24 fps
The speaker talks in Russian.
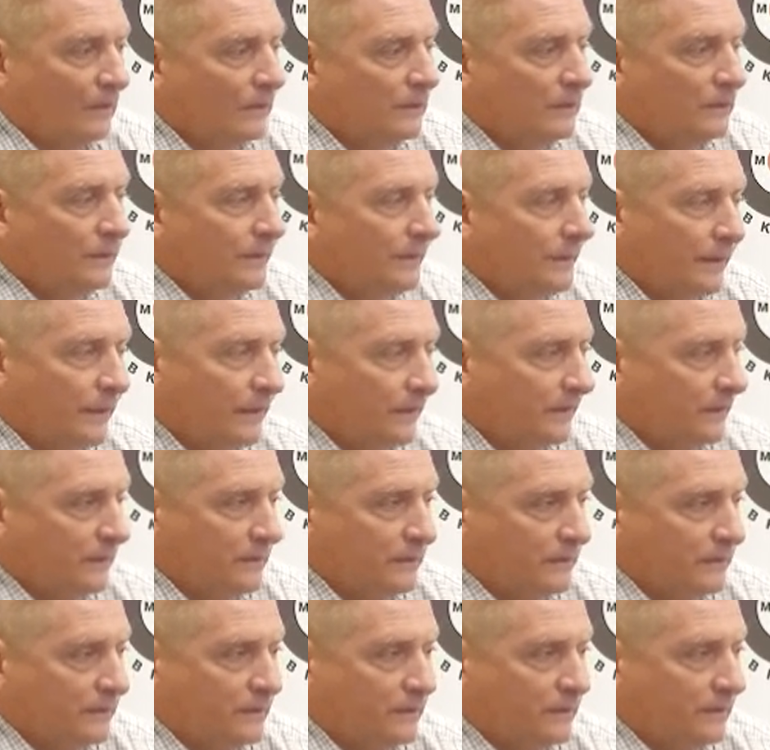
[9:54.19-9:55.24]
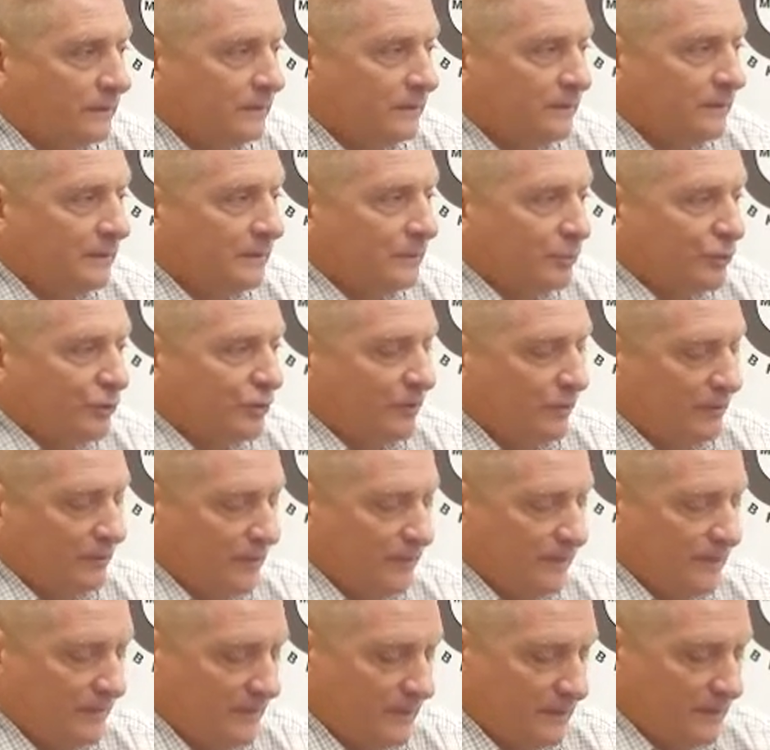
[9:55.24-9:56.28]
Нет, это немножко не
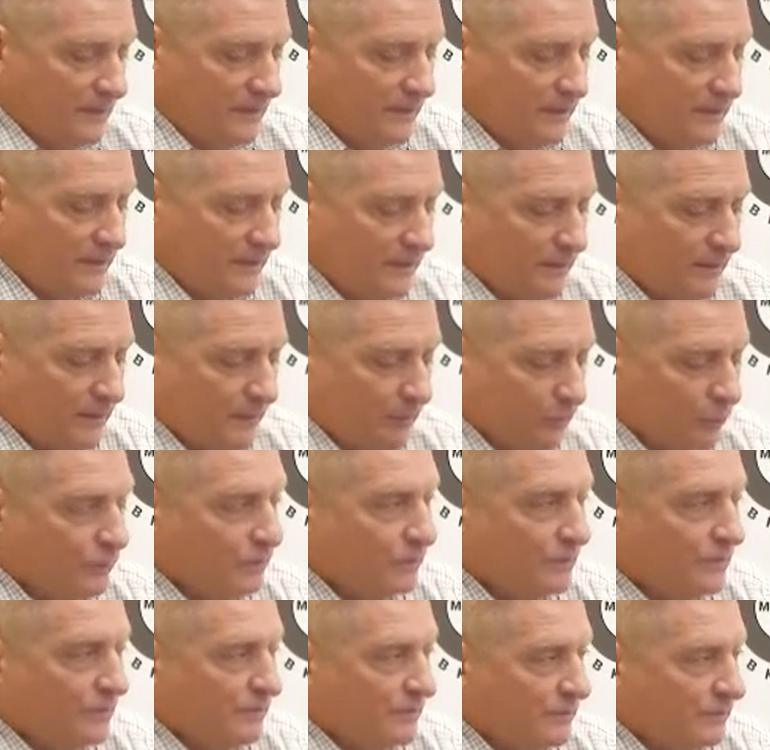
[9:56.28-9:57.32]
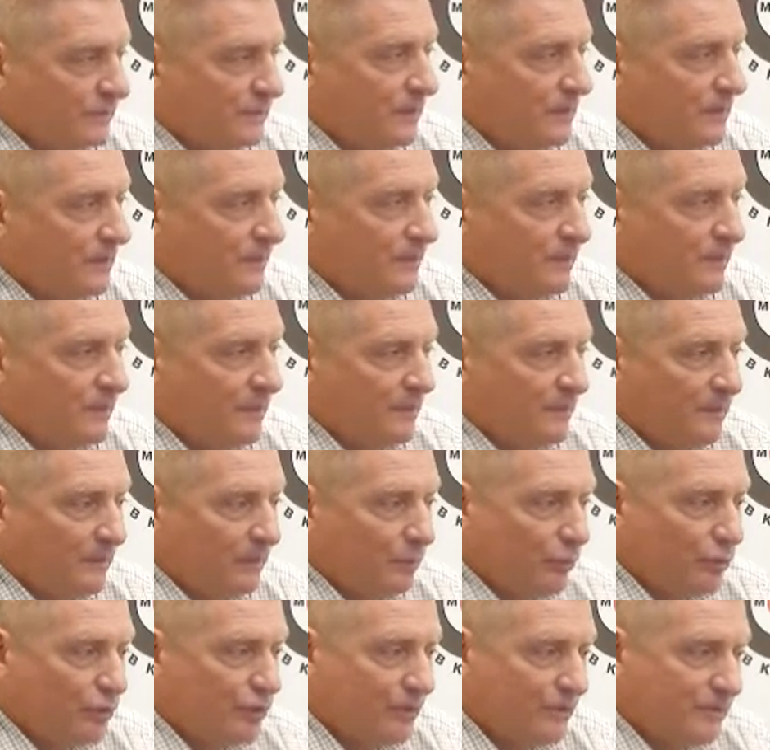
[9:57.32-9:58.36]
связано с этим. Тут же, вы знаете, проблема
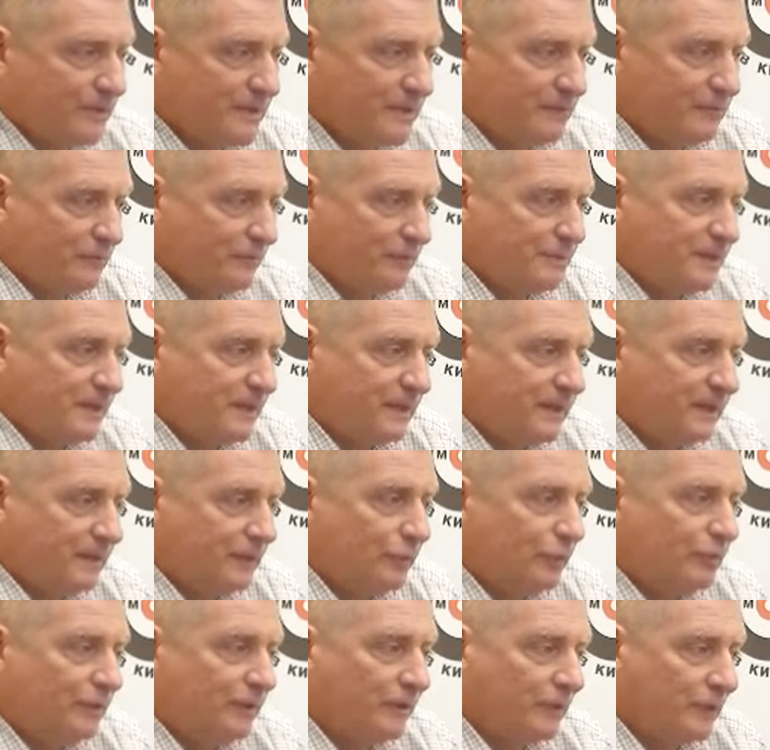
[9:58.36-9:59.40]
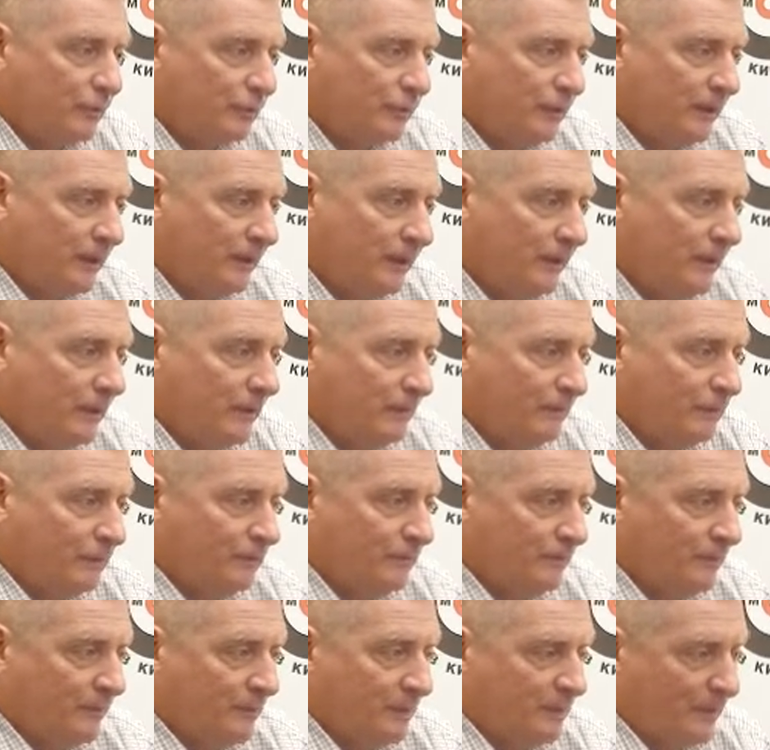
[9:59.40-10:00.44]
больше всего в психологии людей.
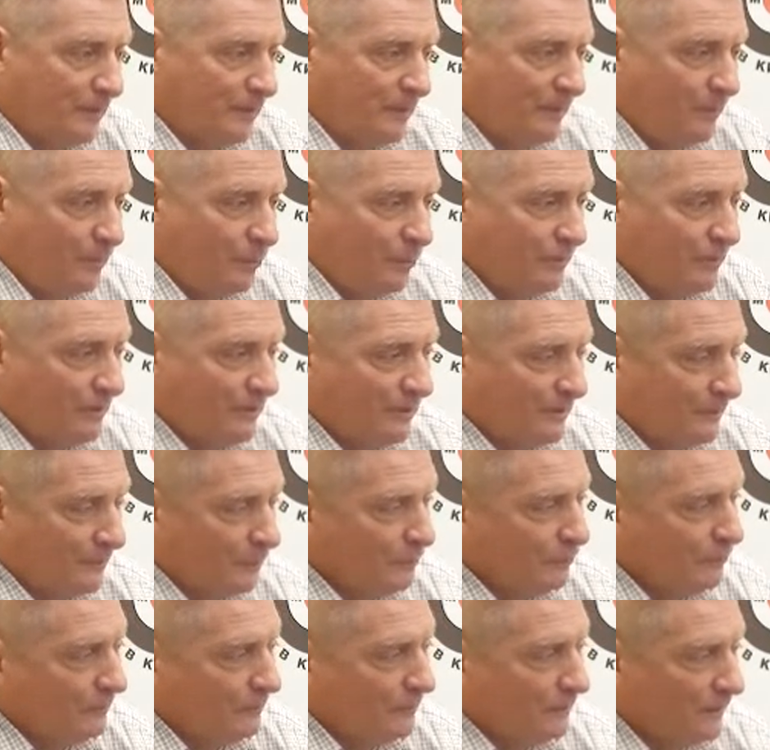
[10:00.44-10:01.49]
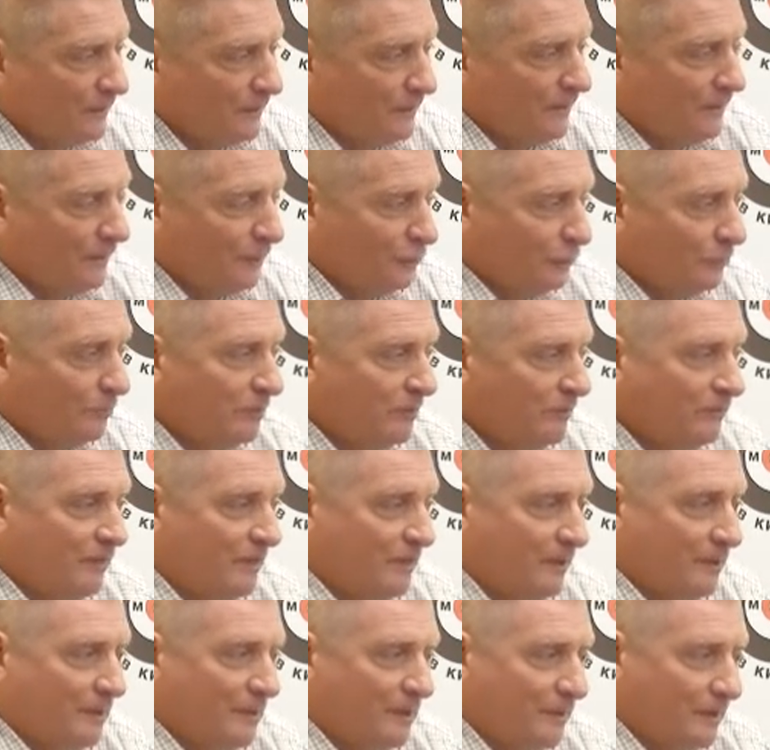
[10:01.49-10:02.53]
Вот вы меня поймете там, ну вот кто был в
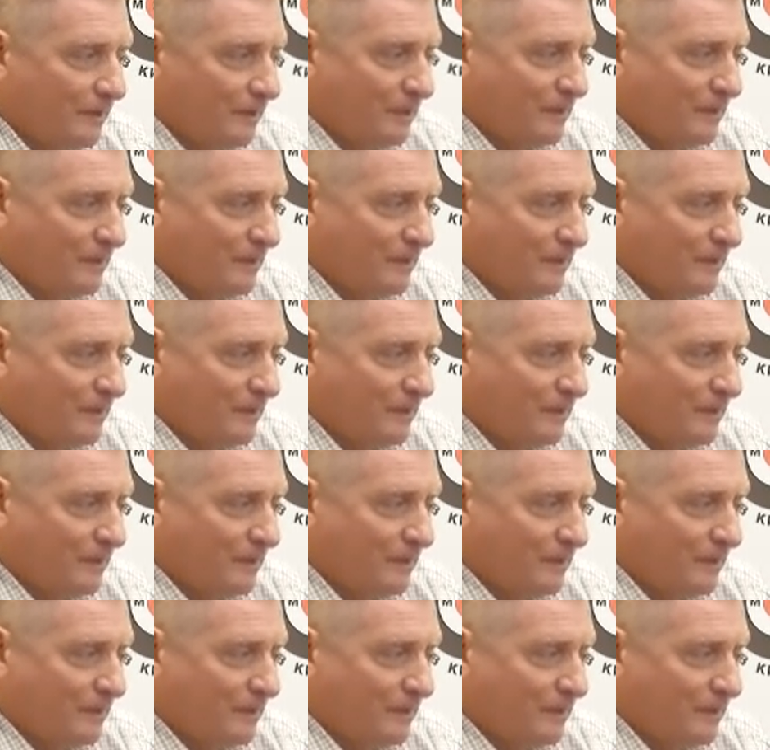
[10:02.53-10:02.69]
армии, там,